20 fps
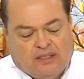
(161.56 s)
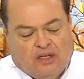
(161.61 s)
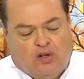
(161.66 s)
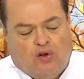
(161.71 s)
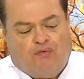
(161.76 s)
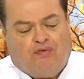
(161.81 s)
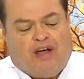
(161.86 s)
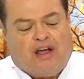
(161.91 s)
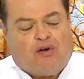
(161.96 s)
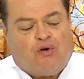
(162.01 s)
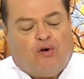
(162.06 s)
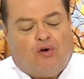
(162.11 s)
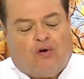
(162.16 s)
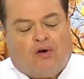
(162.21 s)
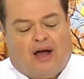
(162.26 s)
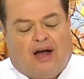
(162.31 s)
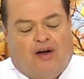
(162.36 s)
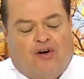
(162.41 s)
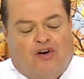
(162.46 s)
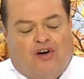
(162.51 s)
Não vai
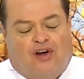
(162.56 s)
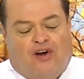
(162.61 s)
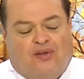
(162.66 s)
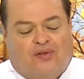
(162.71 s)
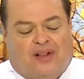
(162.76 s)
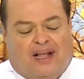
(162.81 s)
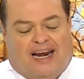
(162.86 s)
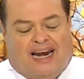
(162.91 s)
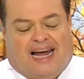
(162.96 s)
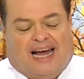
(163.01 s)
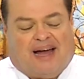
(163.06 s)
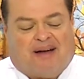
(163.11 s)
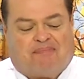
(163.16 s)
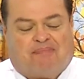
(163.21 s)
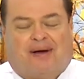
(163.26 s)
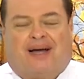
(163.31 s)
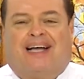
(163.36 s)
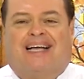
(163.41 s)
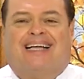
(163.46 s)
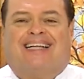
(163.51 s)
colocar óleo,
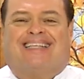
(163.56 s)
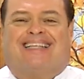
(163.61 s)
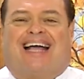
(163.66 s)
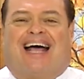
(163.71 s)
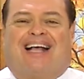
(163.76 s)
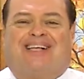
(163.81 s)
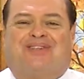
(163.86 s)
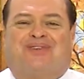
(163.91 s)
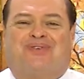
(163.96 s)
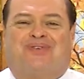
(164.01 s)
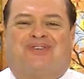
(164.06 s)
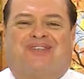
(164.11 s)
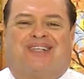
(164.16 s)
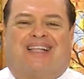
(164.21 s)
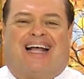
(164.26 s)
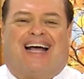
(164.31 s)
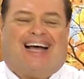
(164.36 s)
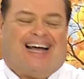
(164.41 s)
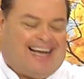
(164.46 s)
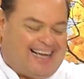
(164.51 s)
Delapa? Tá
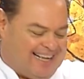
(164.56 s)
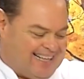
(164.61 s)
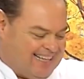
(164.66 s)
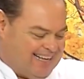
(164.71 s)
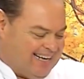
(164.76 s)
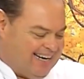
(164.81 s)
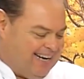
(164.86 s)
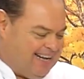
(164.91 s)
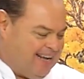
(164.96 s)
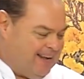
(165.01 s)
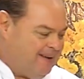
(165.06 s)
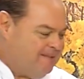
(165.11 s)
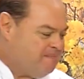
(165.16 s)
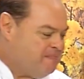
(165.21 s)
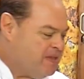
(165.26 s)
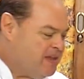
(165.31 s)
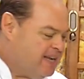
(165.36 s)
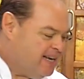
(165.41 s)
assustada, né?